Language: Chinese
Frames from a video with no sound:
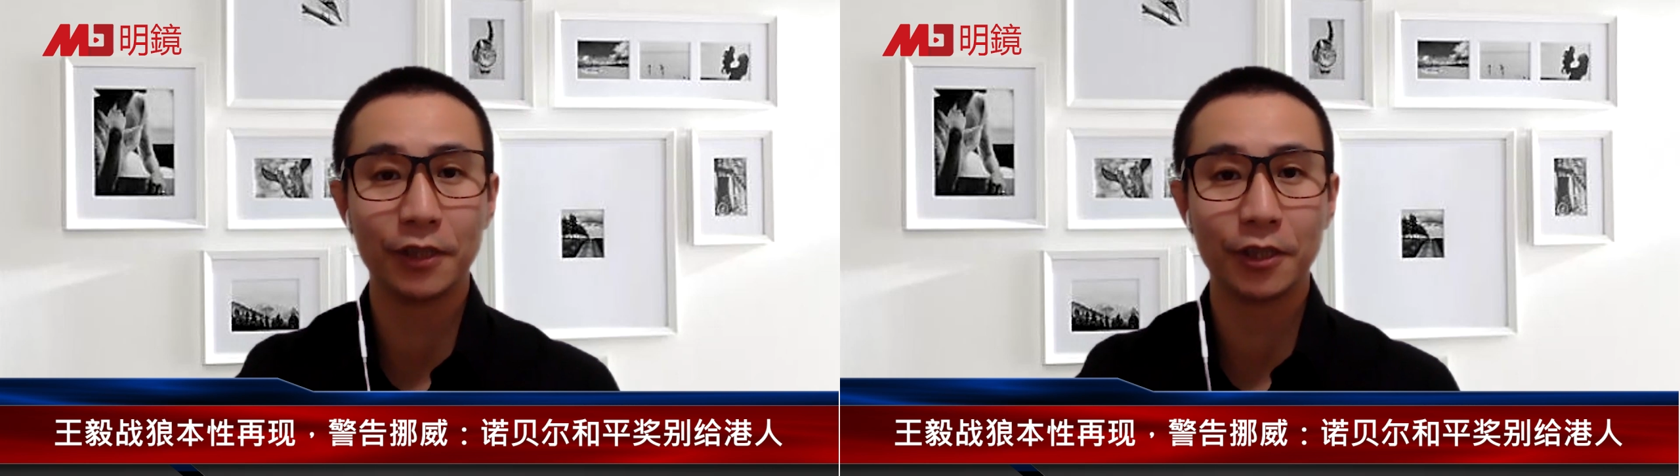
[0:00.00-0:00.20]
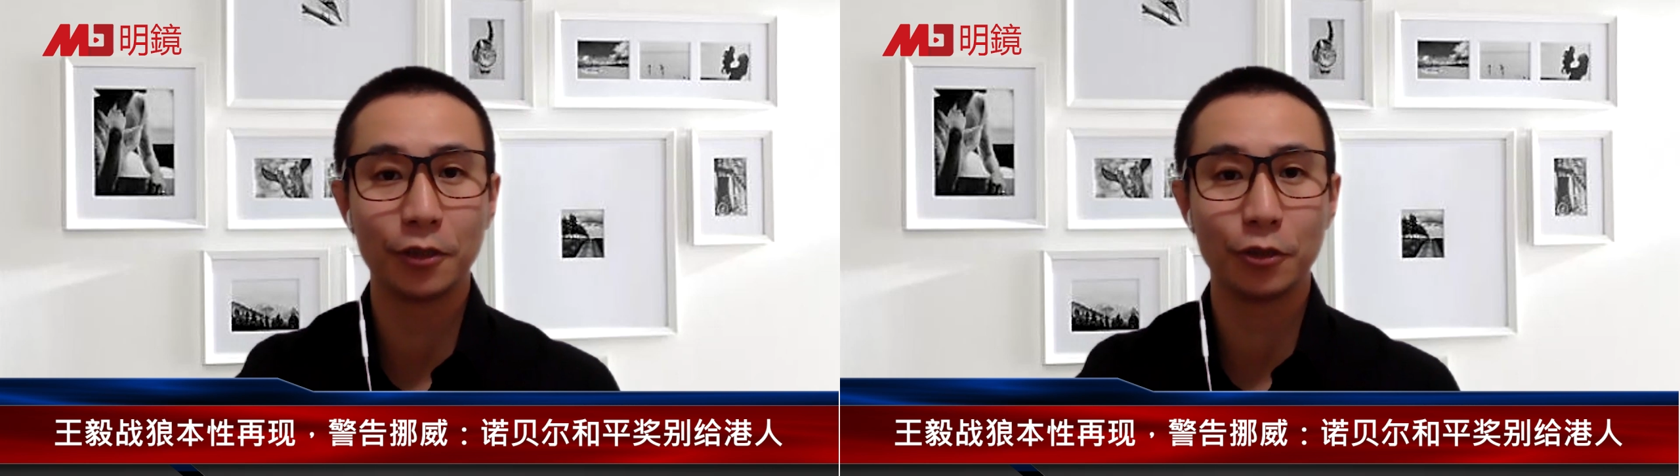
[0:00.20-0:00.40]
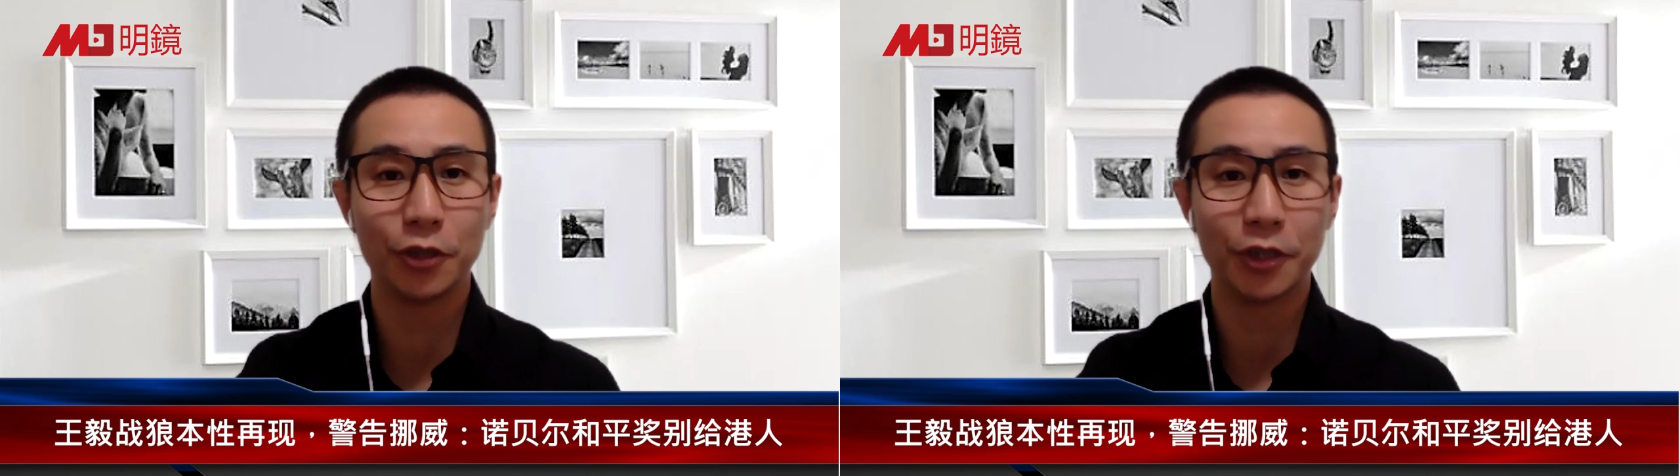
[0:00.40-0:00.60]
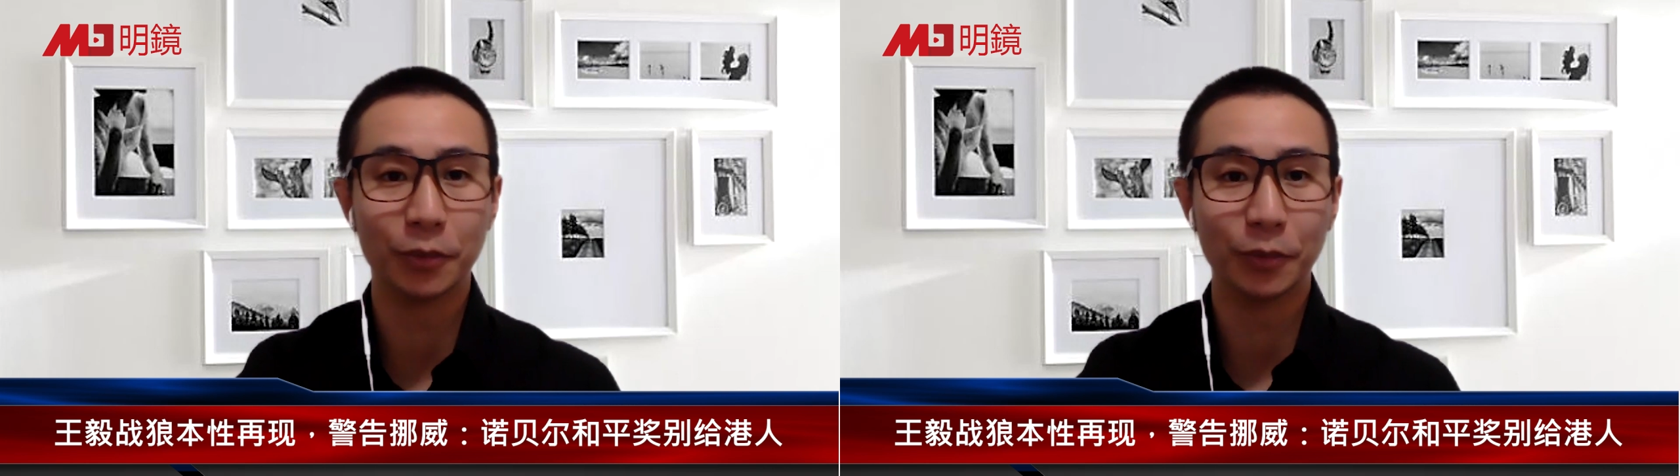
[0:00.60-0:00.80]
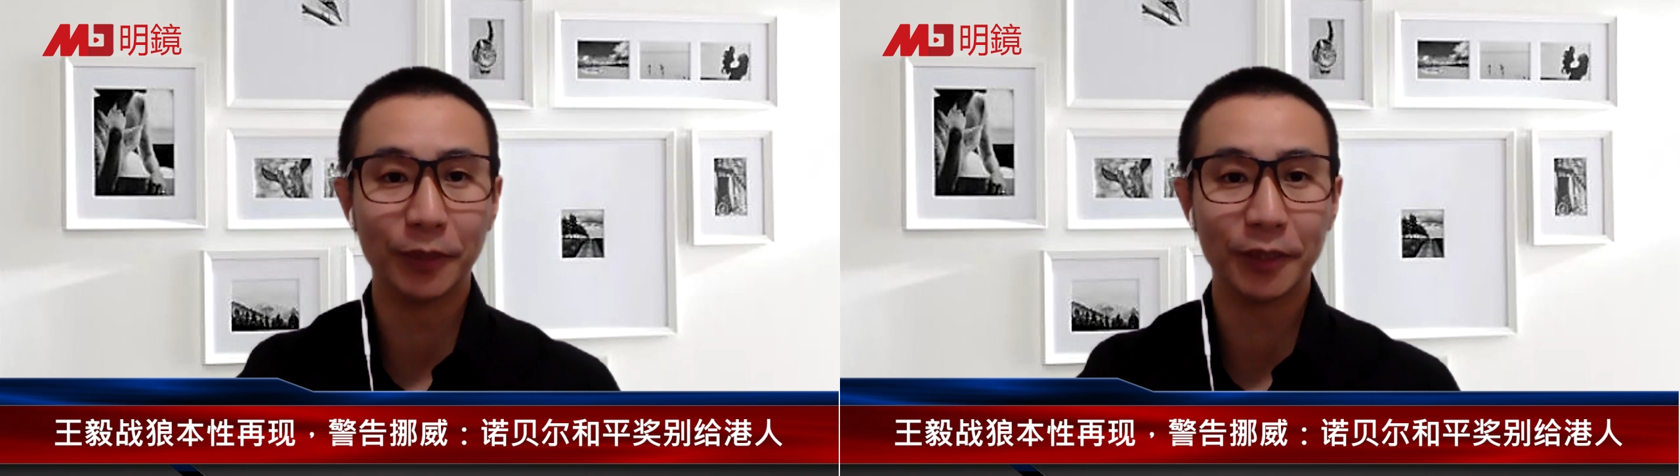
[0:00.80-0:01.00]
资讯节
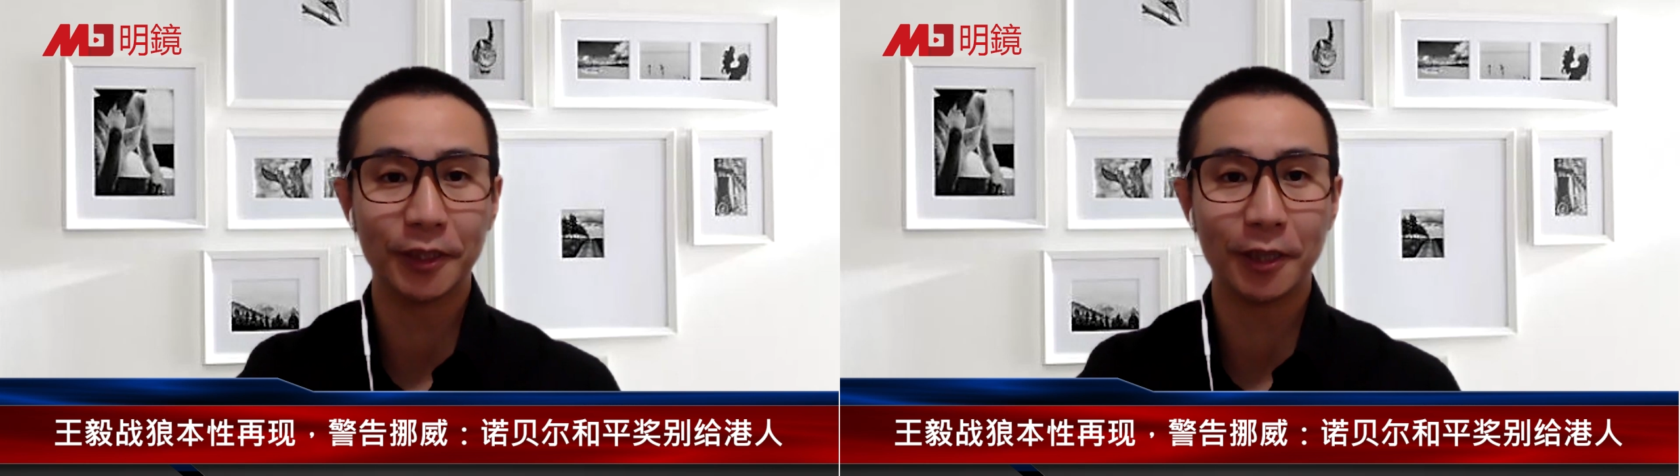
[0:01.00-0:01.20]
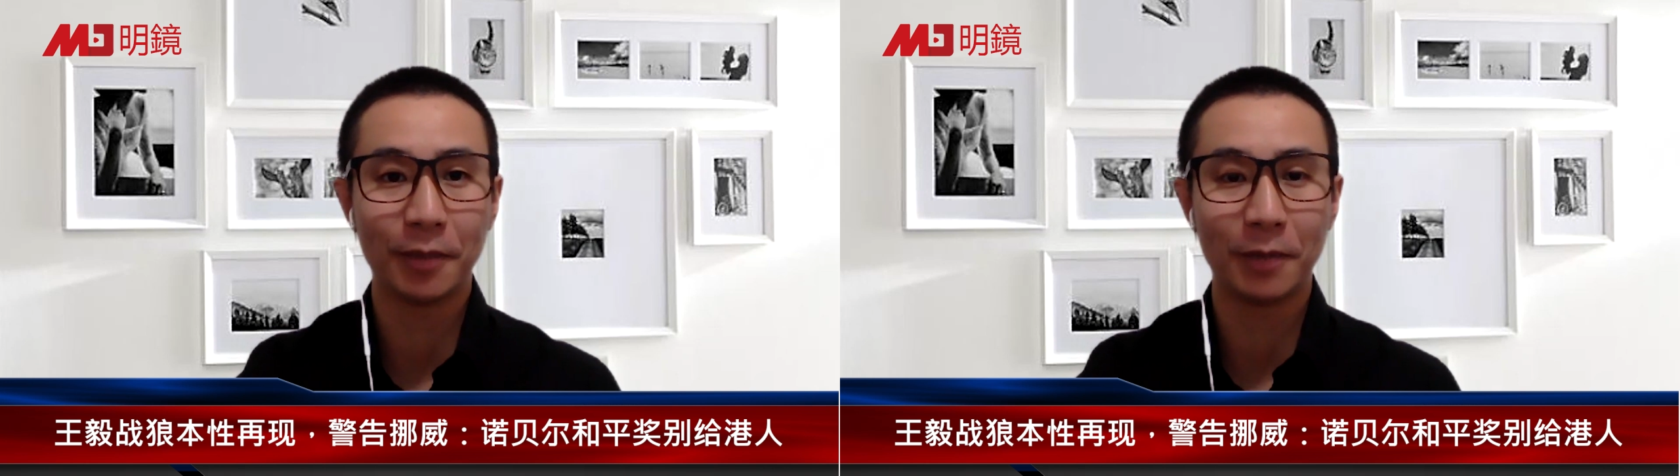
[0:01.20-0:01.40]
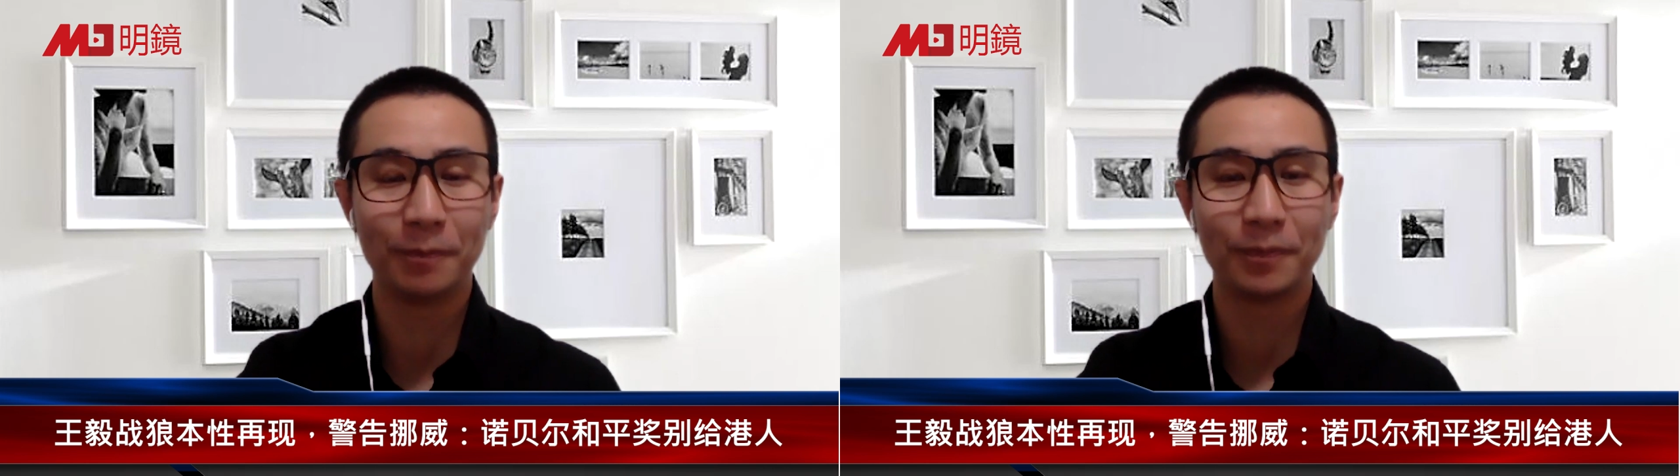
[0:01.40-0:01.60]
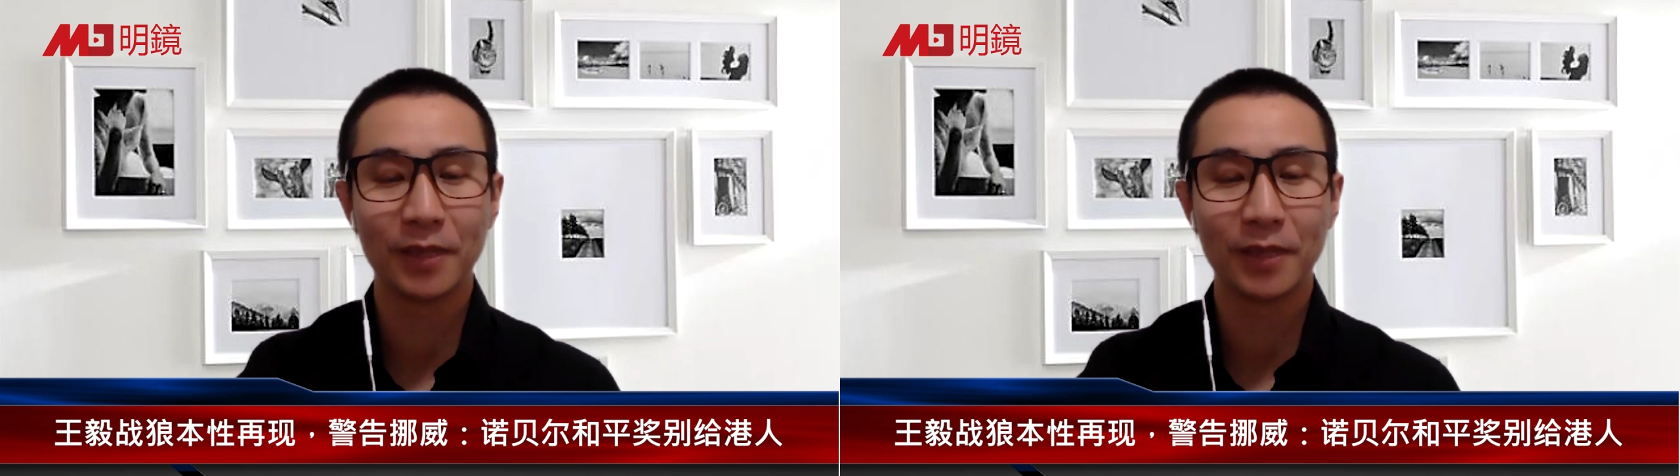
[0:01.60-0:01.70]
目《民进要报》。